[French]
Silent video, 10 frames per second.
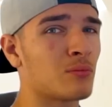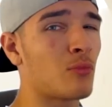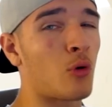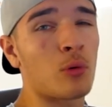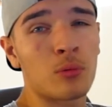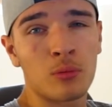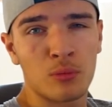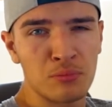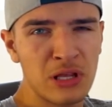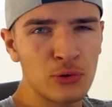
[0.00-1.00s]
Bon,
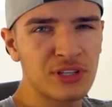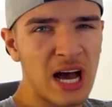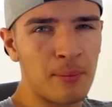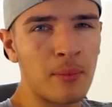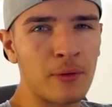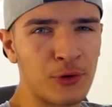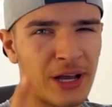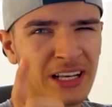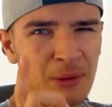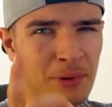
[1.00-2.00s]
milieu de gamme, donc
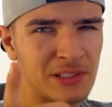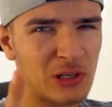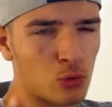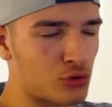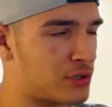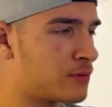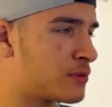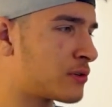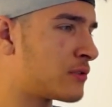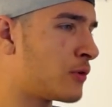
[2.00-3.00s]
avec la pastille rouge, si vous,
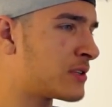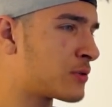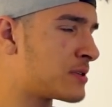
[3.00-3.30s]
ceux qui voient ce que